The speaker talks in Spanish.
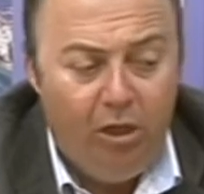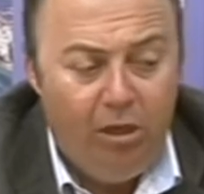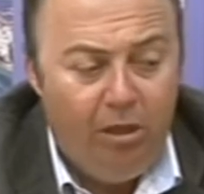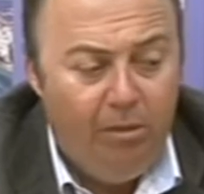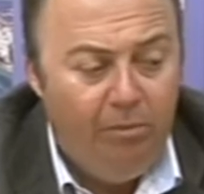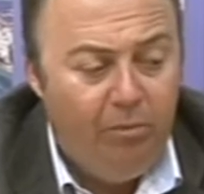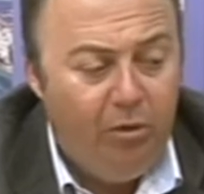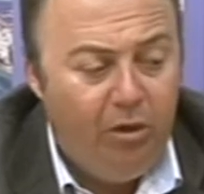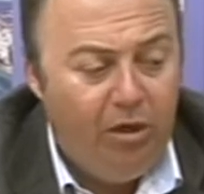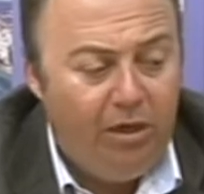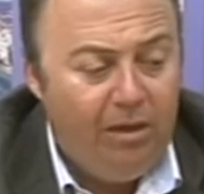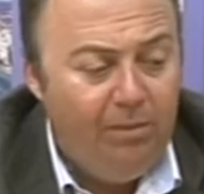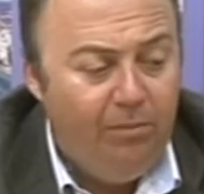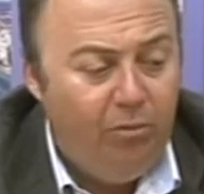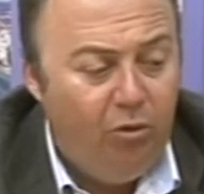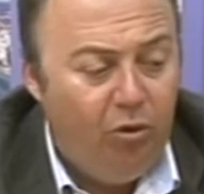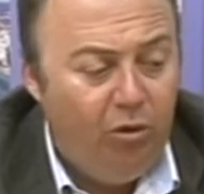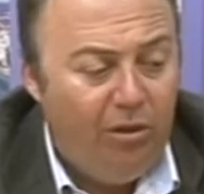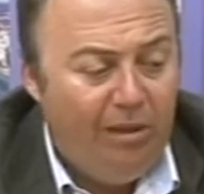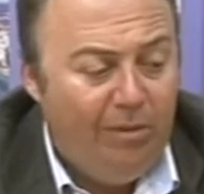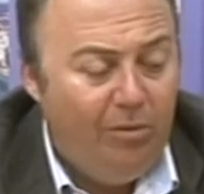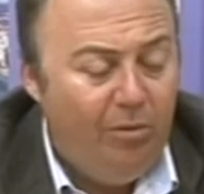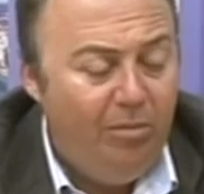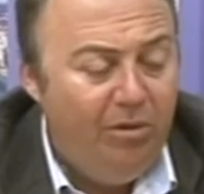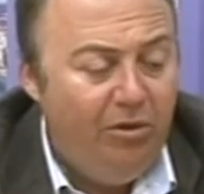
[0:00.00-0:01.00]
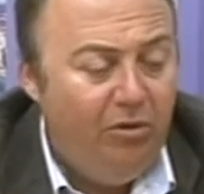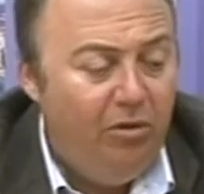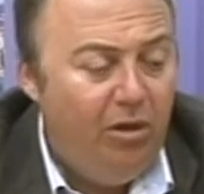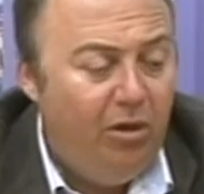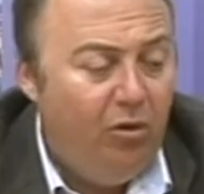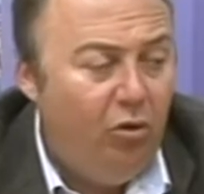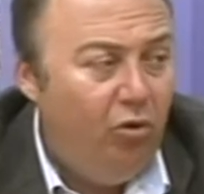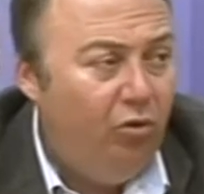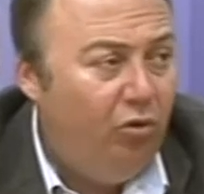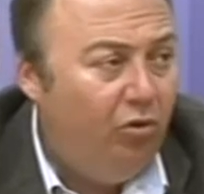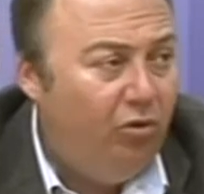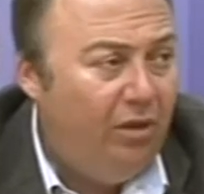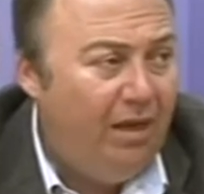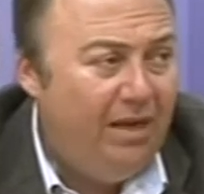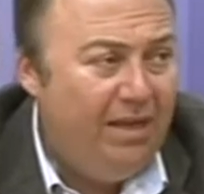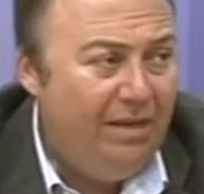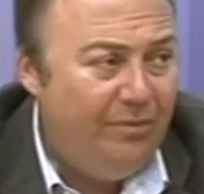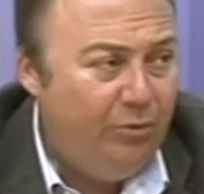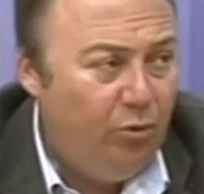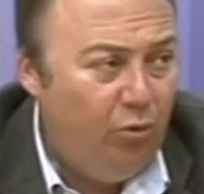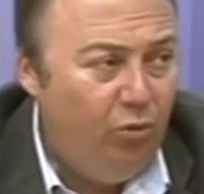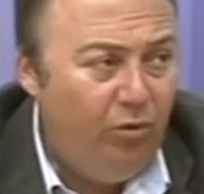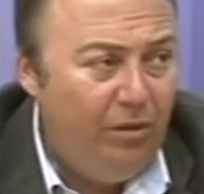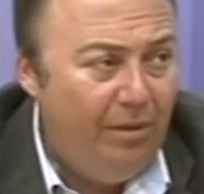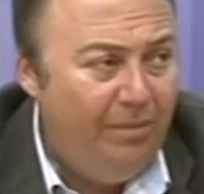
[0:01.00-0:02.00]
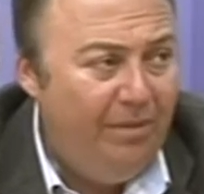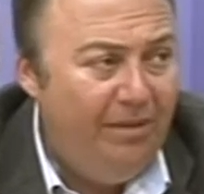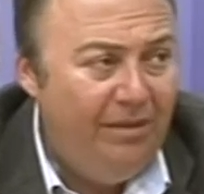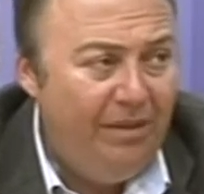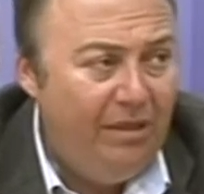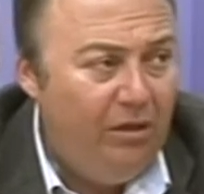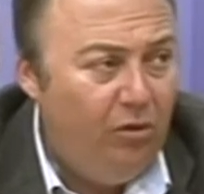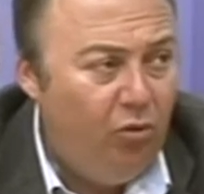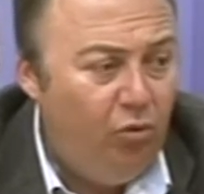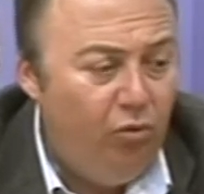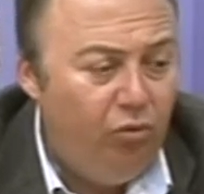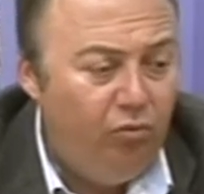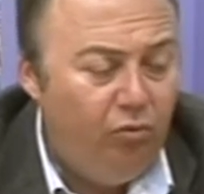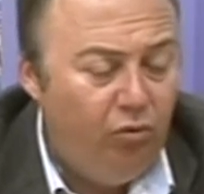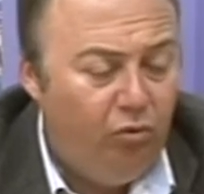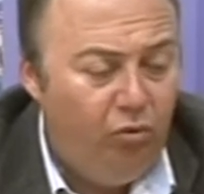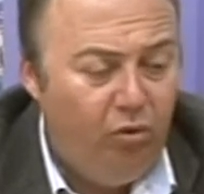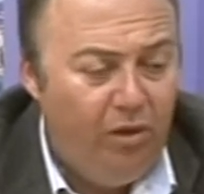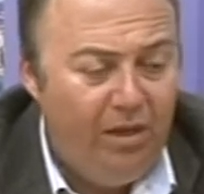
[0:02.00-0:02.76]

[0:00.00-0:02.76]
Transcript: Por ejemplo, estamos viendo algo total y absolutamente injusto, ¿no?